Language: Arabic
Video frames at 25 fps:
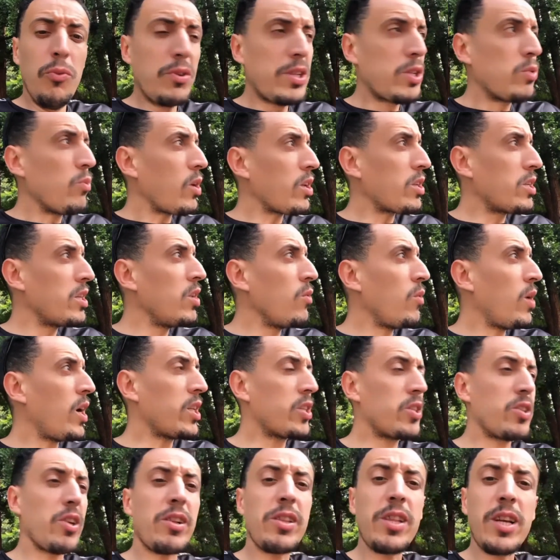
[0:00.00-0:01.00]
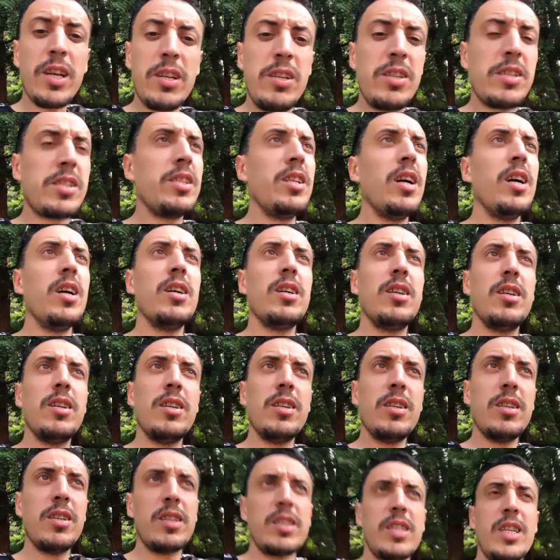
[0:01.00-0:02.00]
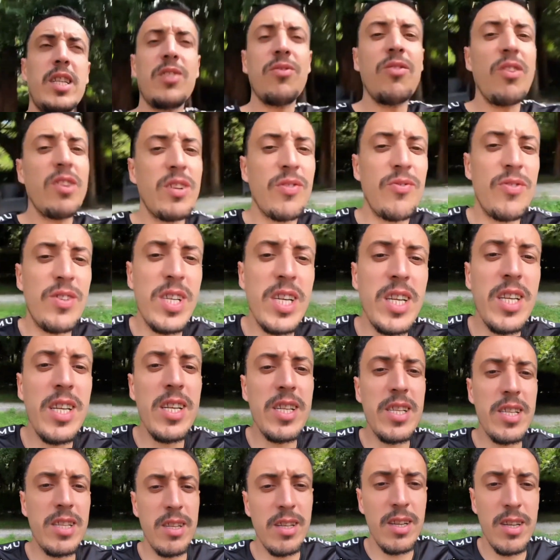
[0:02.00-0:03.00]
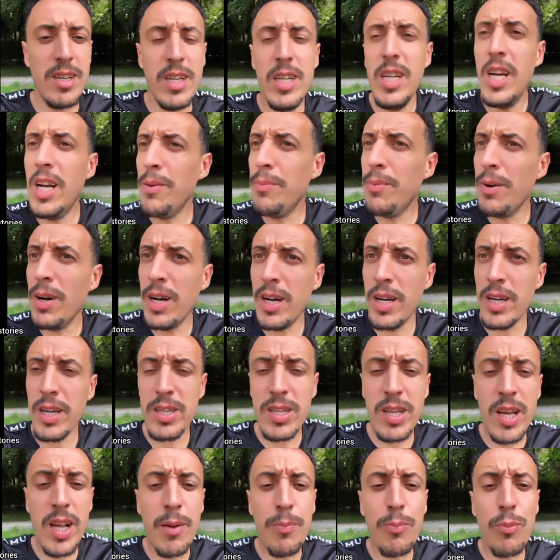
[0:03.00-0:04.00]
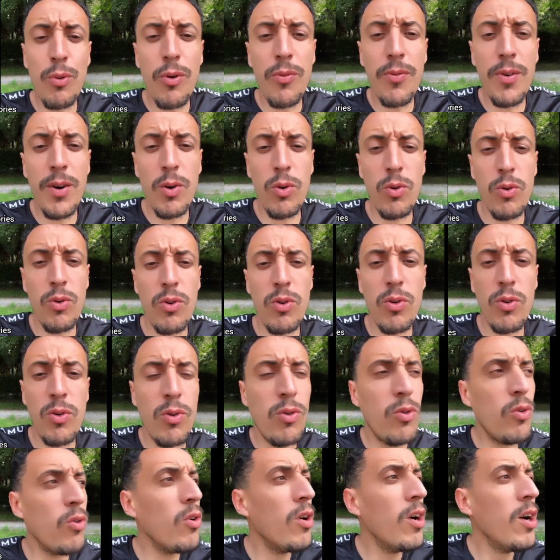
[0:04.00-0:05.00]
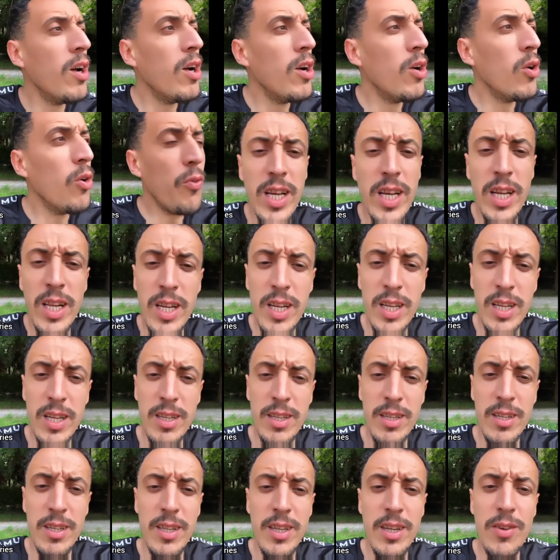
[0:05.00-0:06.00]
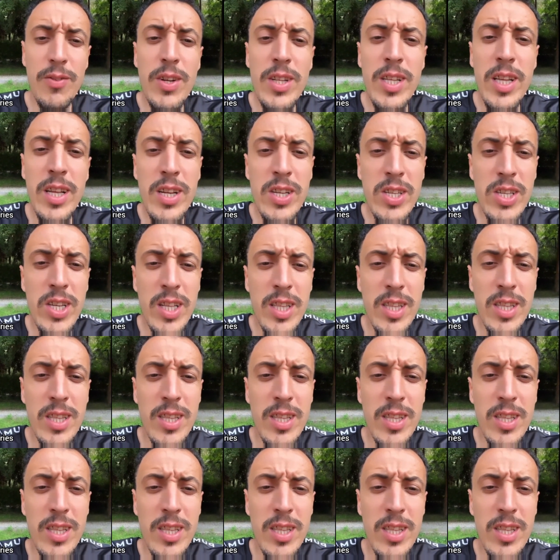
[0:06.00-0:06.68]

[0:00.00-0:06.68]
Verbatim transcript: الوقت جينا واحد الزرده جلسنا كتفرج في التينيس لعبه شارابوفا و فيرير ديري شد